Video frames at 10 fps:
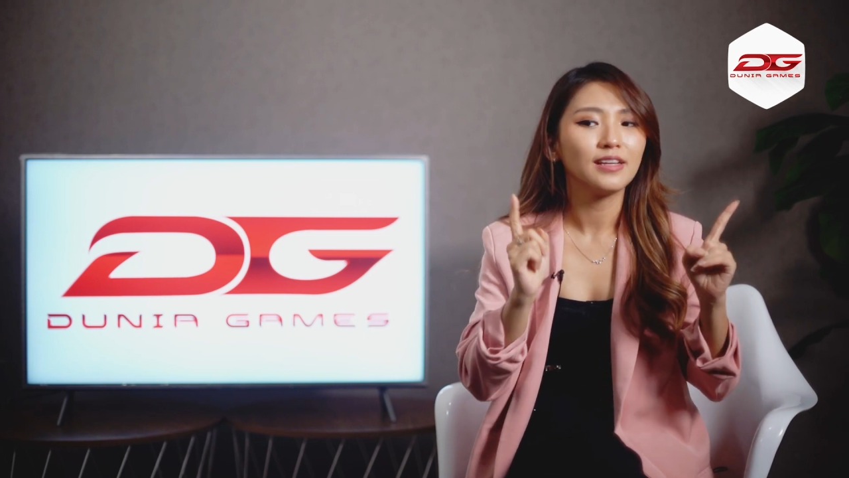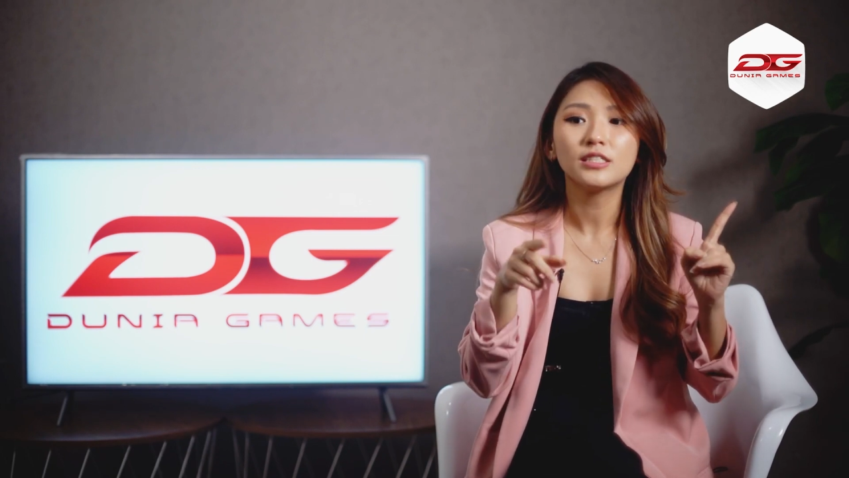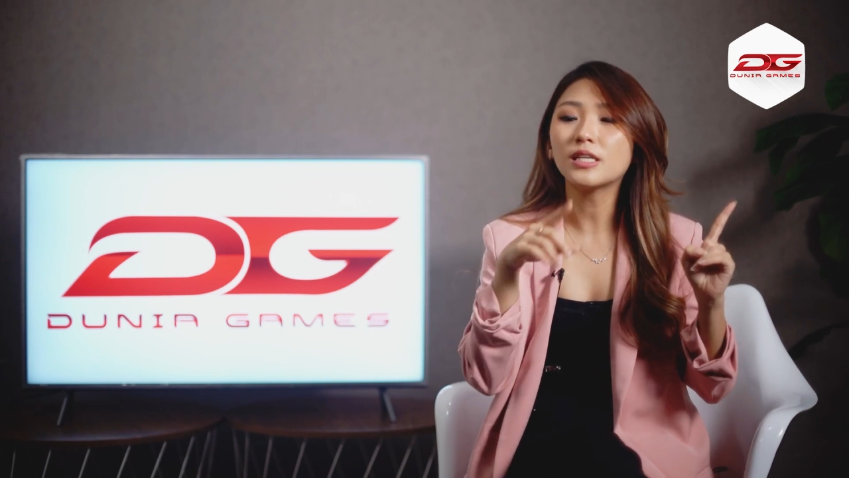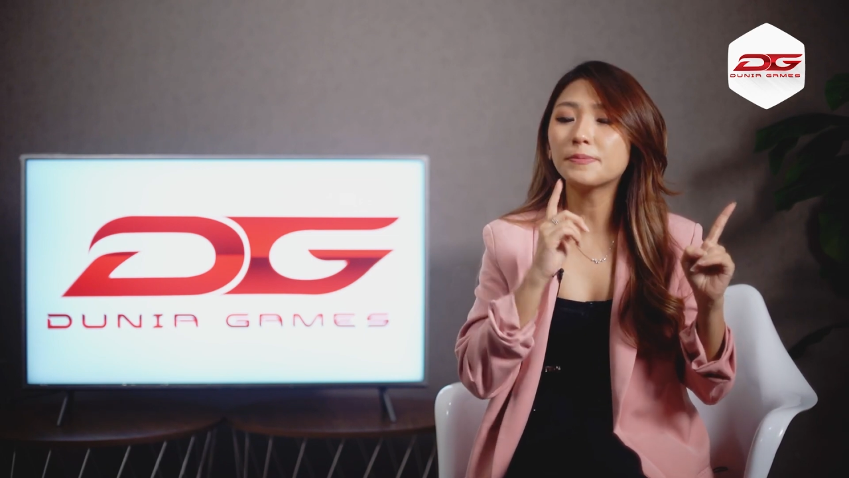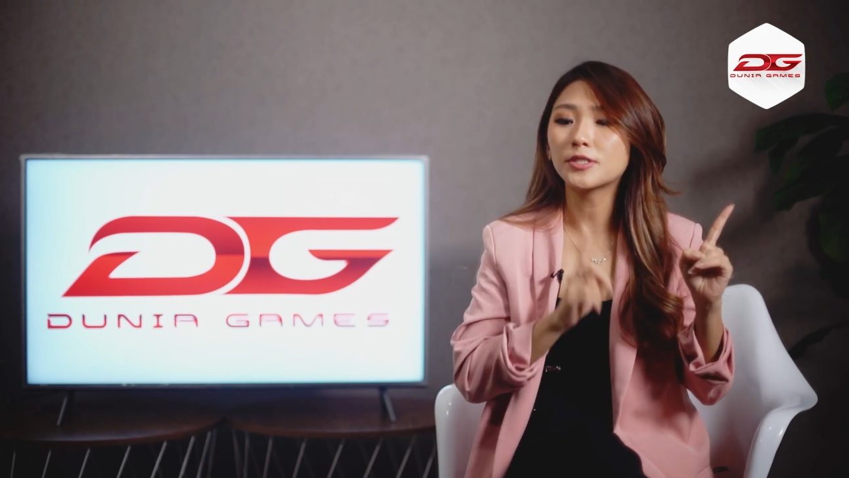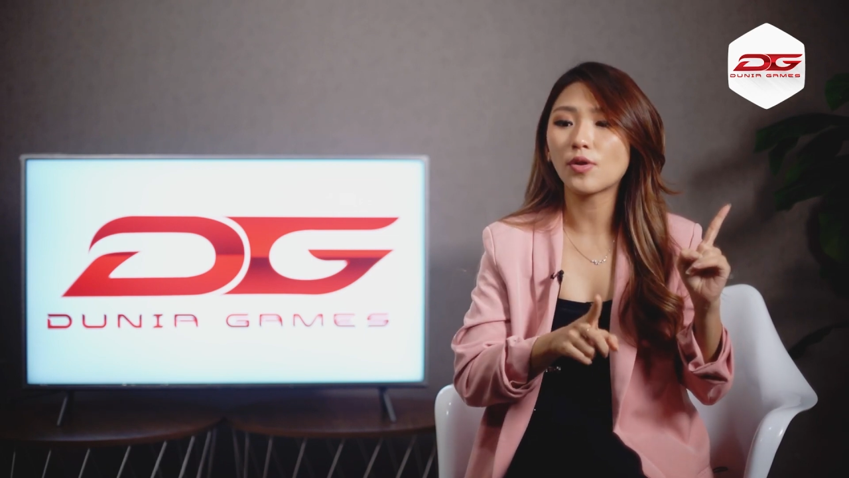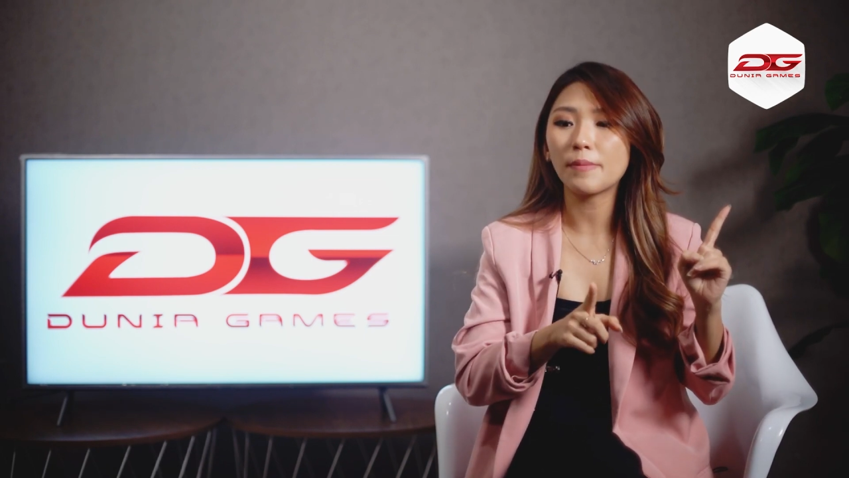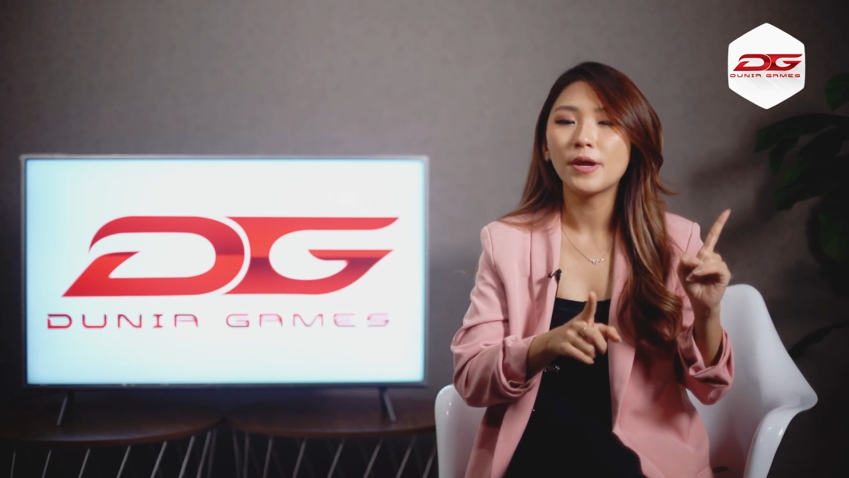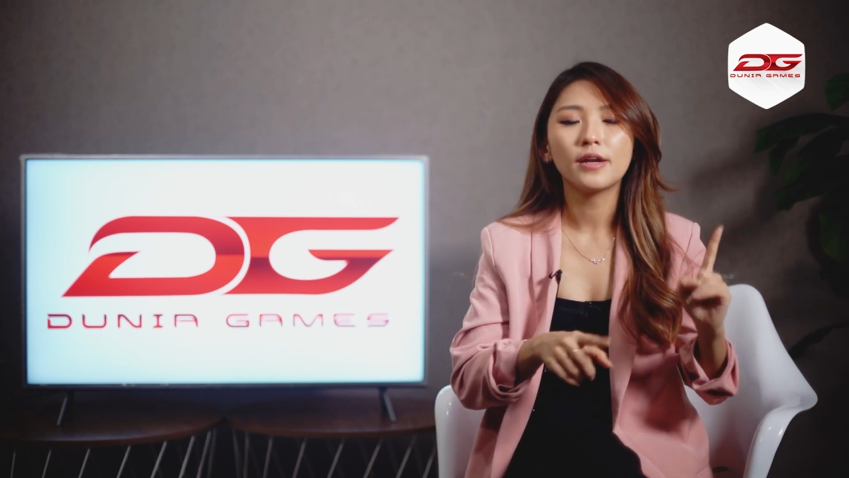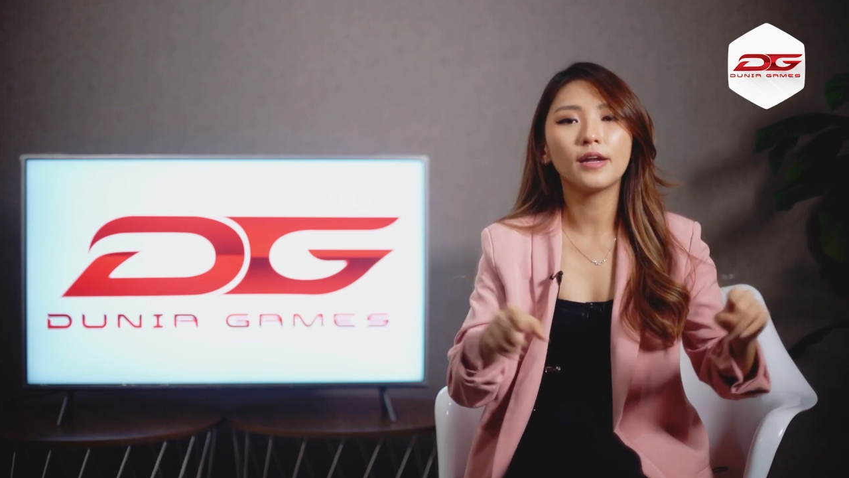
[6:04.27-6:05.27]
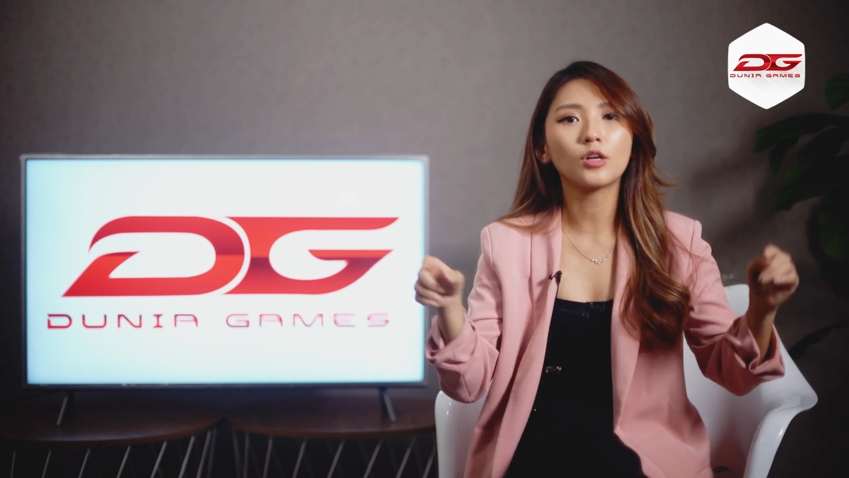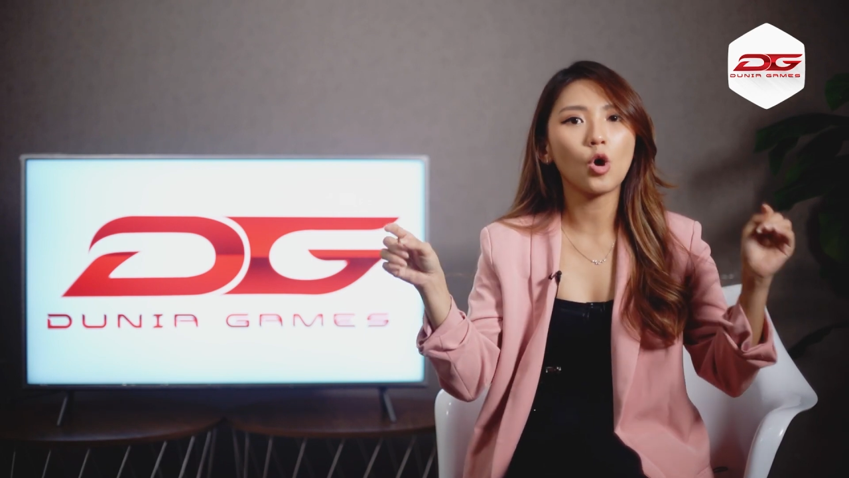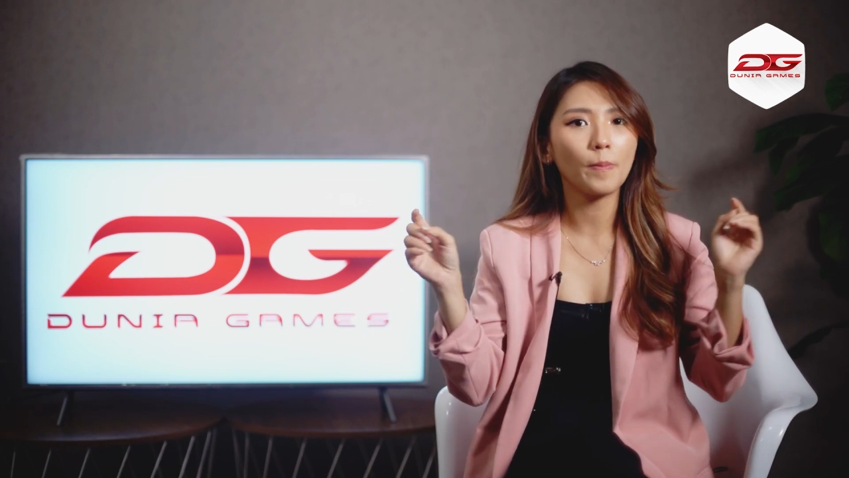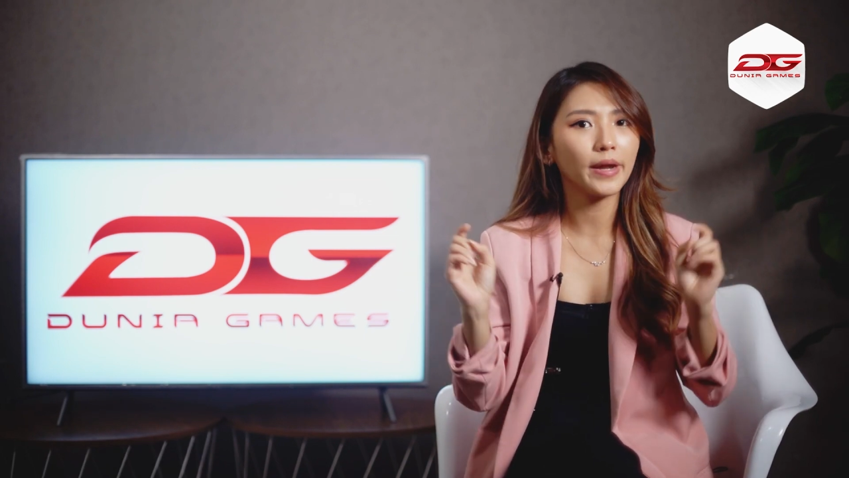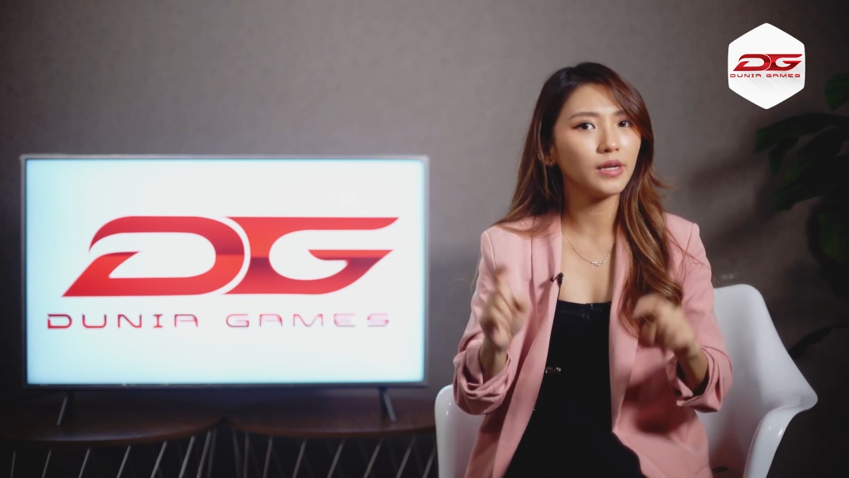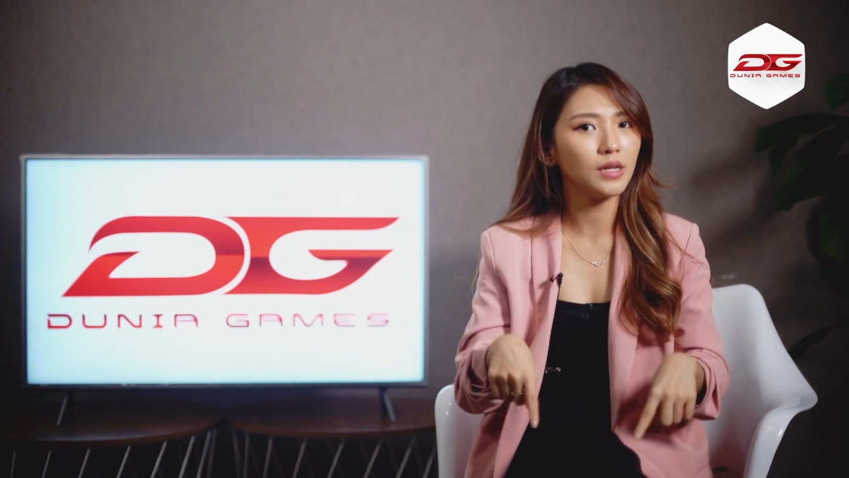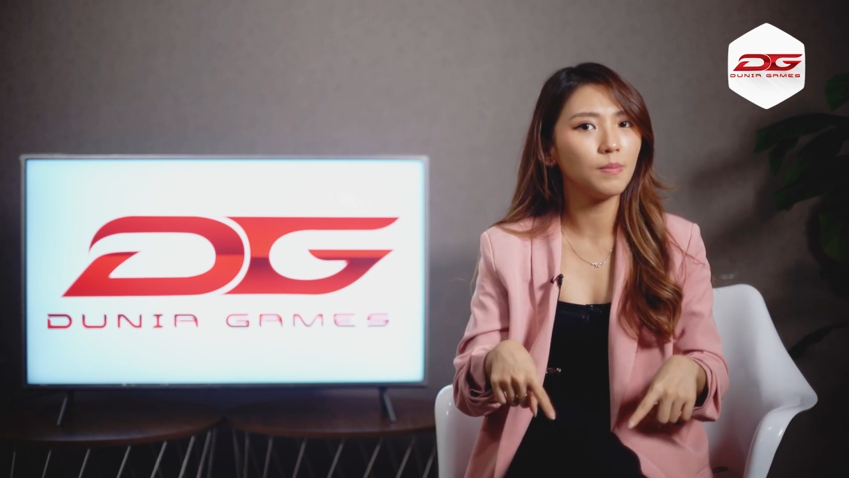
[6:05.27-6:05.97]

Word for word: subscribe, dan komen